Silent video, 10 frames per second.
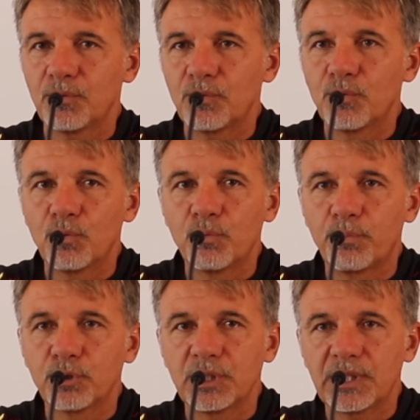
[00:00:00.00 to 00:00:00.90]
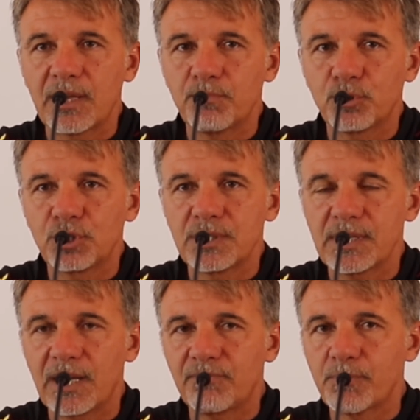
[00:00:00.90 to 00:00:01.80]
un, po' di tempo ci
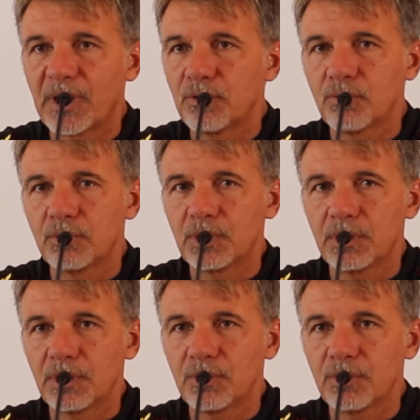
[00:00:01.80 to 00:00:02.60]
serve, ma non,